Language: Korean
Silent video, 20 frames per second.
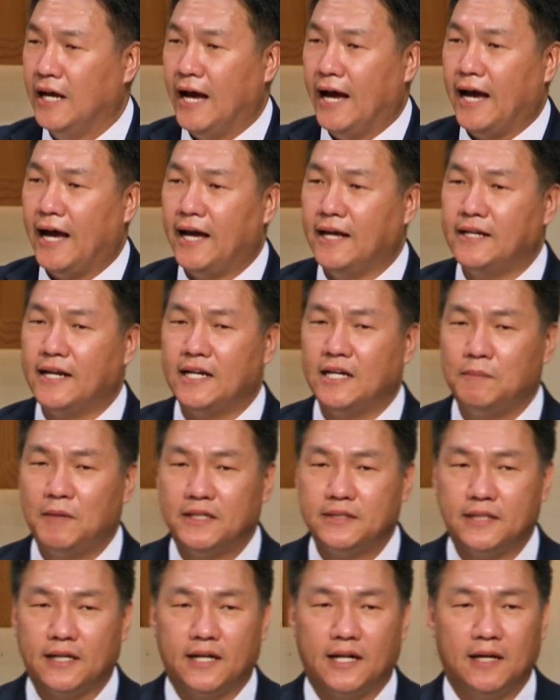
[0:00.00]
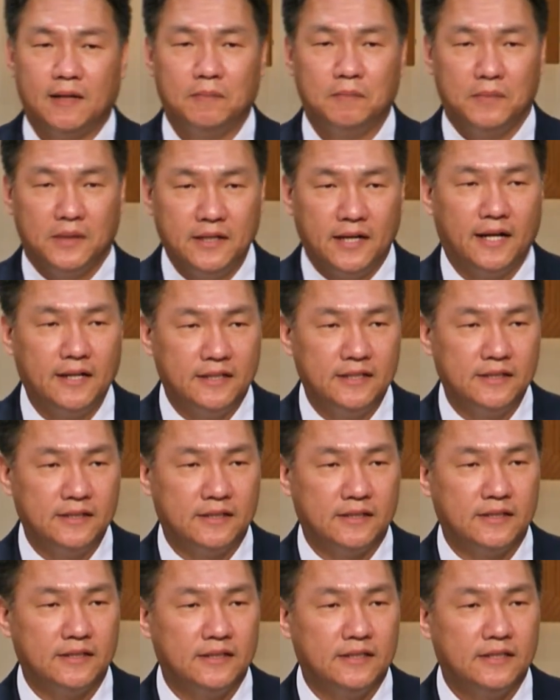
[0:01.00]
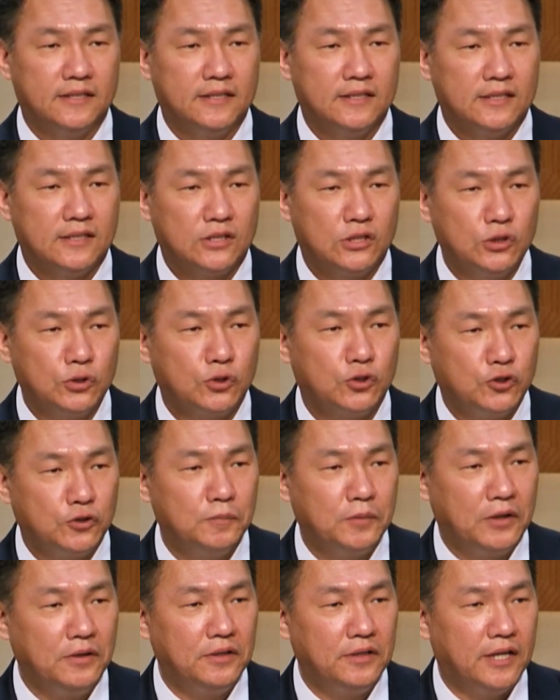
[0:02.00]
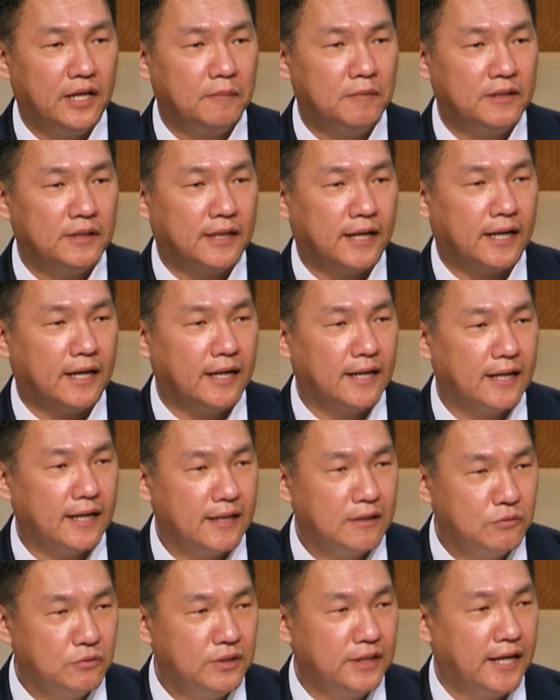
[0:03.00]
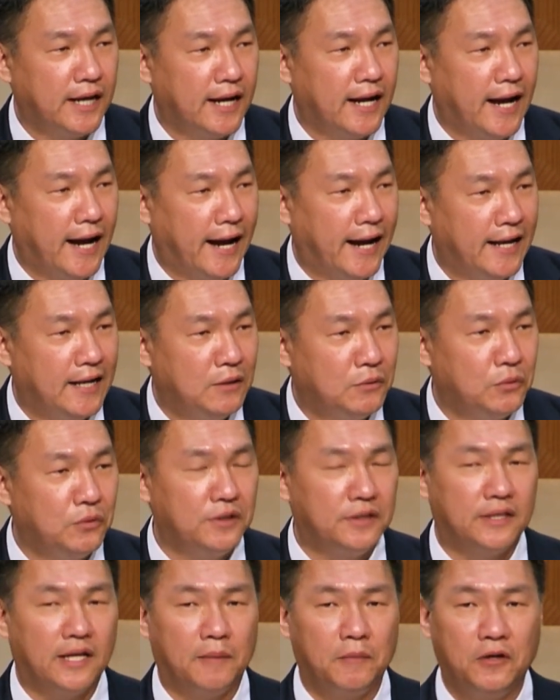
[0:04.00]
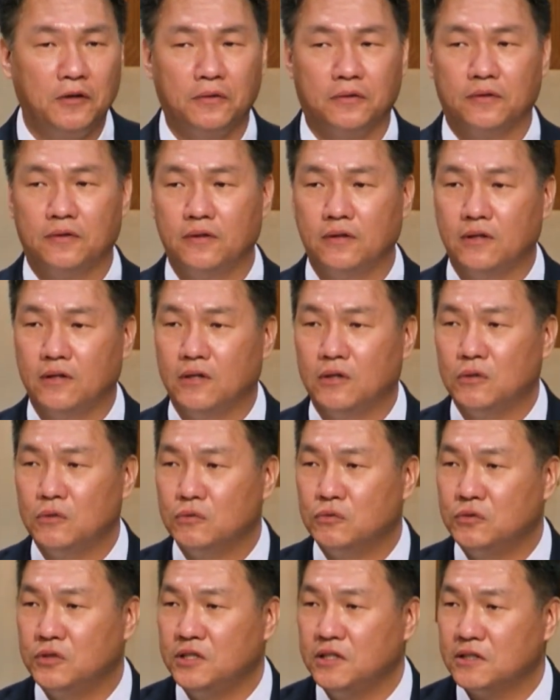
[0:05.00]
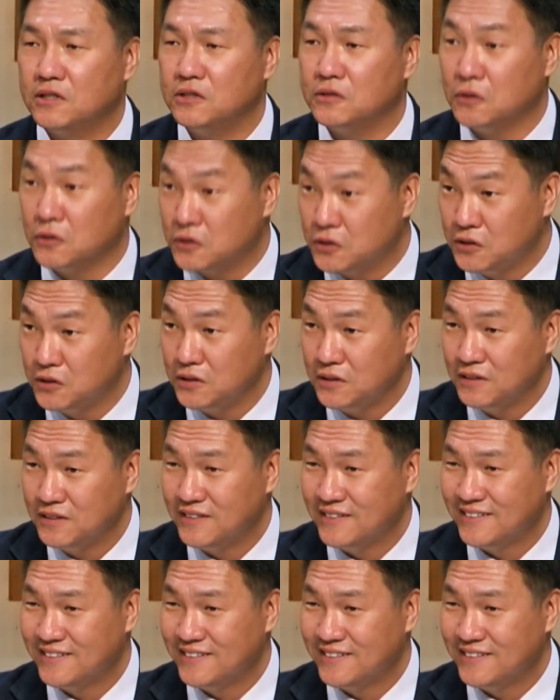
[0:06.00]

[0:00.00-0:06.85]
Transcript: 하나님의 사람이라는 그 구별됨을 우리가 알고 있다면 우리는 그것을